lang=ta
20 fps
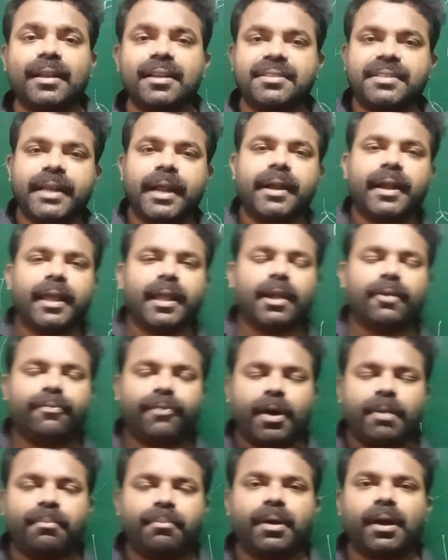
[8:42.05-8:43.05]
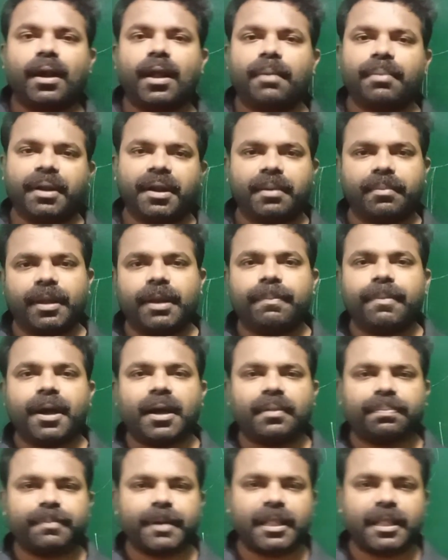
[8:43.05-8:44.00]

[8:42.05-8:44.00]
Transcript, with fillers: கிறிஸ்டியானிட்டி இங்கே ஃபார்ம் பண்ணலாம் அப்படின்ற மாதிரி பார்க்க